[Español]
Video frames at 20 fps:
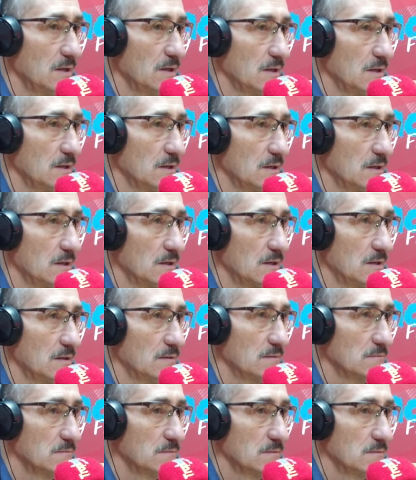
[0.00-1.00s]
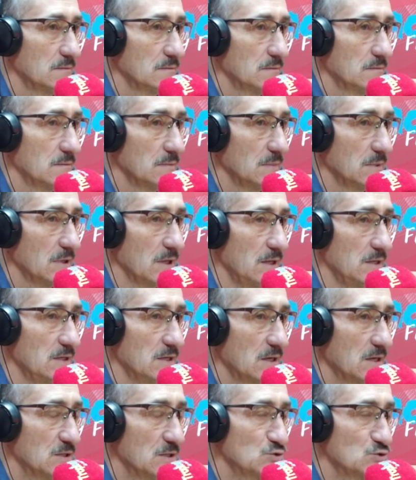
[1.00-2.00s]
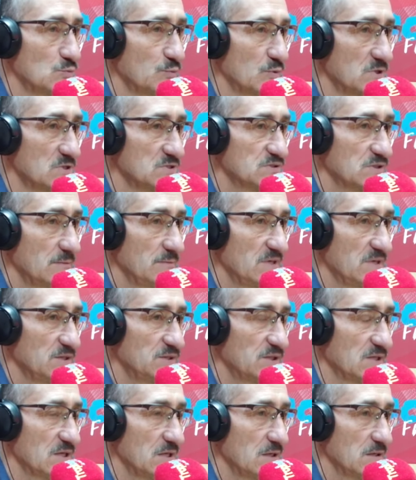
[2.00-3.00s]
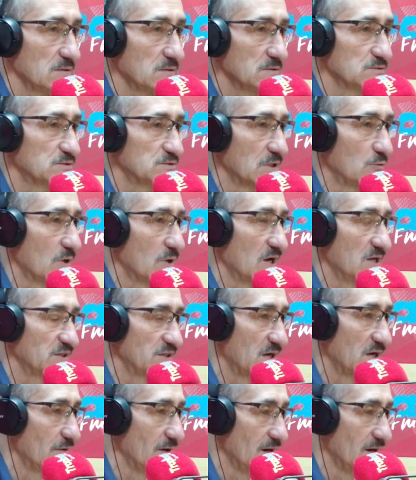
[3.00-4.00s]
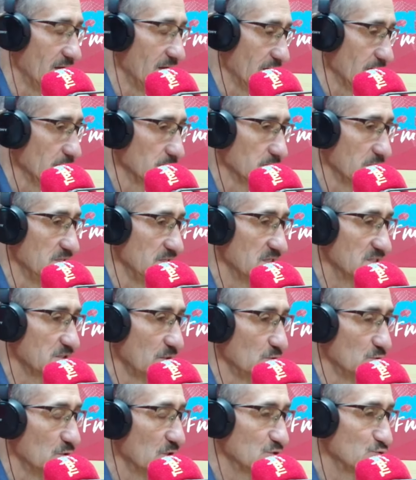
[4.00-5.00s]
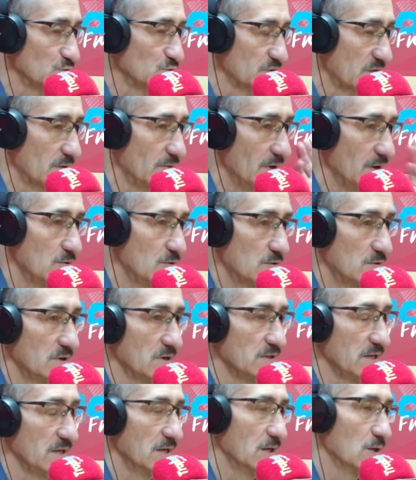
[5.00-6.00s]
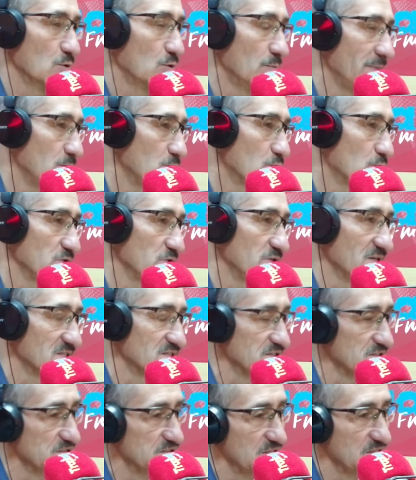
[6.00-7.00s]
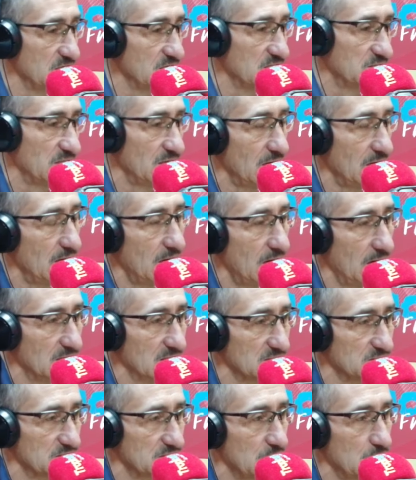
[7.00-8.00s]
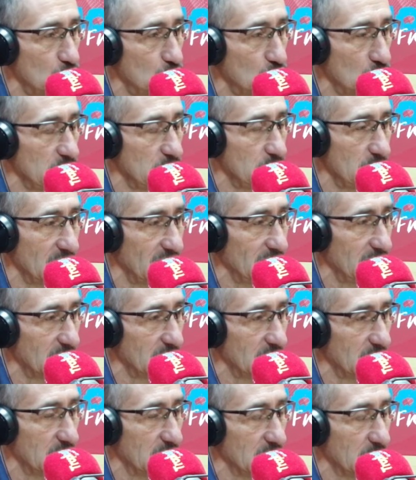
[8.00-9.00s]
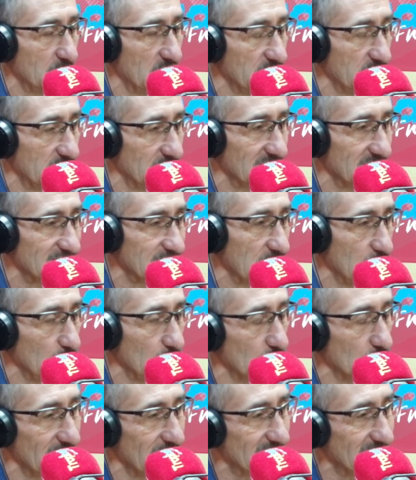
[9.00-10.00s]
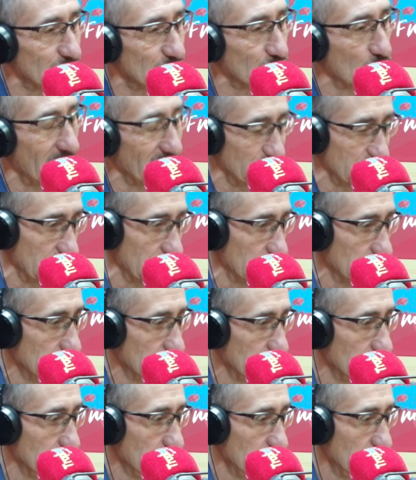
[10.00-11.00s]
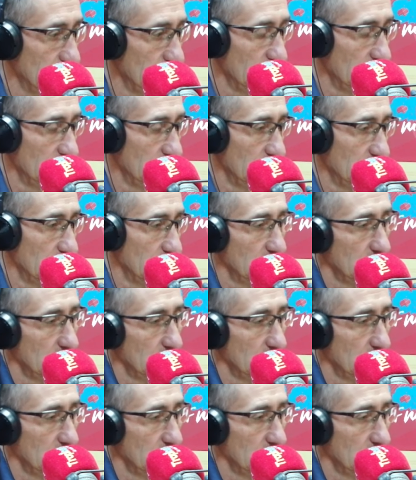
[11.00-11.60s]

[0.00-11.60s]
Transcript: Eh, ella supuestamente se fue a trabajar. Ella salió a su trabajo el día domingo 17 a las 5 y media de la mañana. Salió de Soacha. Sí, señor.